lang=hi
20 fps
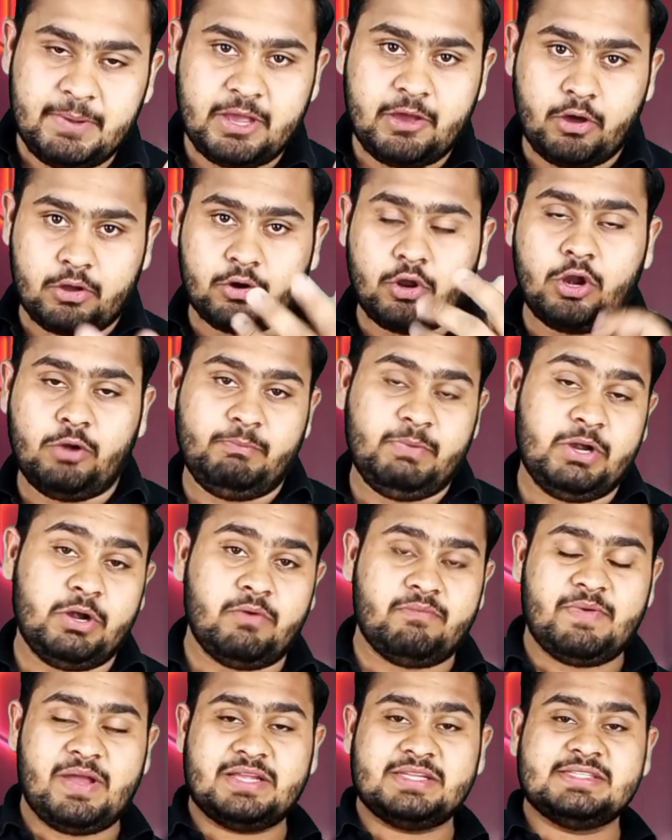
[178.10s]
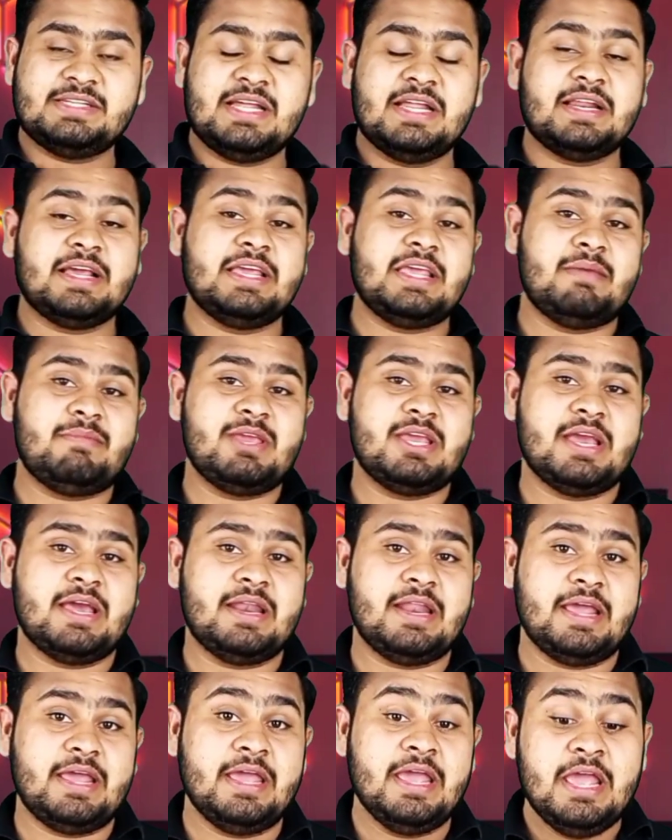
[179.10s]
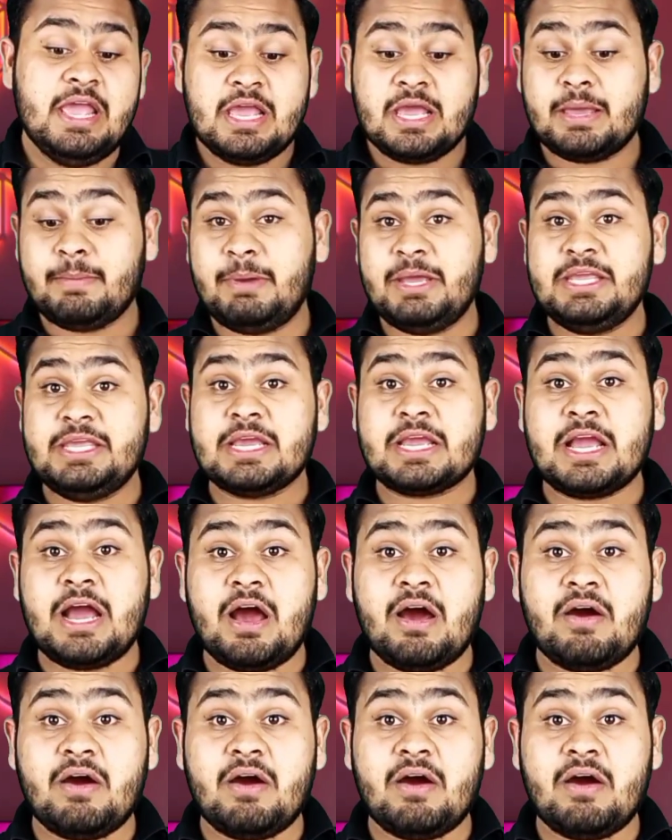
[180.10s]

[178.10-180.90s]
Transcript: ऐप है और गवर्नमेंट ऑफ पाकिस्तान का ये भी कहना है कि भाई ये